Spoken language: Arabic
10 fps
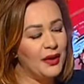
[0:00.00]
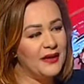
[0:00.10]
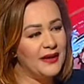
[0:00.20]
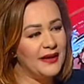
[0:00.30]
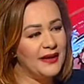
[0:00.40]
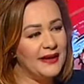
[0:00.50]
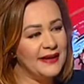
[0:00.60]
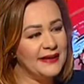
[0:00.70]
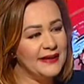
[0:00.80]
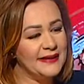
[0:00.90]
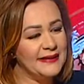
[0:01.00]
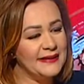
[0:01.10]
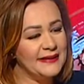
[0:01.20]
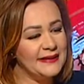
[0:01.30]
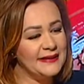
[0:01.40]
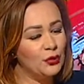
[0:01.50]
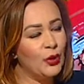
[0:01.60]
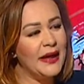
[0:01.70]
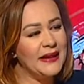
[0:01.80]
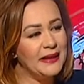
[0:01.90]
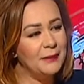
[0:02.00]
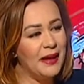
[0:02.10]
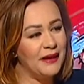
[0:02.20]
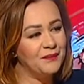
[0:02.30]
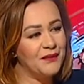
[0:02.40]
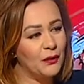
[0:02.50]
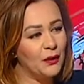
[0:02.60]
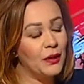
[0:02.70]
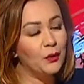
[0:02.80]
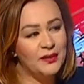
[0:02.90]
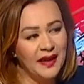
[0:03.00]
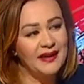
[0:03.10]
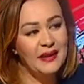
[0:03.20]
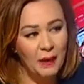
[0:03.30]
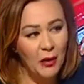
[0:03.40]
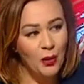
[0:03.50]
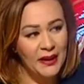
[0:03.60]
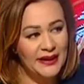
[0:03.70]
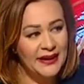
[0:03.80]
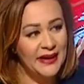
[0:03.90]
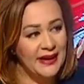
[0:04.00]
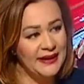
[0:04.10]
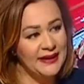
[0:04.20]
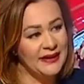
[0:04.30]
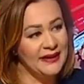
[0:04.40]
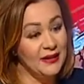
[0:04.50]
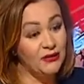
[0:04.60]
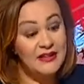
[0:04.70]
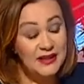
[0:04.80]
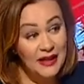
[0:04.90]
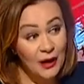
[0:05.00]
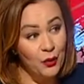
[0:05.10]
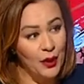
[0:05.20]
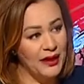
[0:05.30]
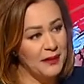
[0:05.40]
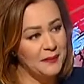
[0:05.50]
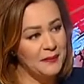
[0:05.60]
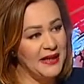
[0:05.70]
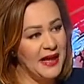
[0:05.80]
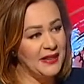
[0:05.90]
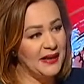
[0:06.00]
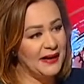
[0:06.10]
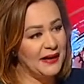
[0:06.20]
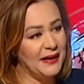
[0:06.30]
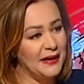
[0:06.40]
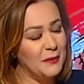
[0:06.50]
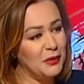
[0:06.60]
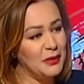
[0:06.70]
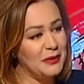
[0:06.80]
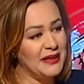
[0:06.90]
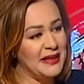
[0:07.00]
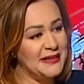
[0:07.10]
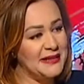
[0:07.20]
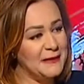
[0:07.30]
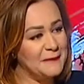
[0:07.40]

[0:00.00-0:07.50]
أن آه، نقيم ولو تقييم أولي للفصل الأول من نعم. هذا الموسم الدراسي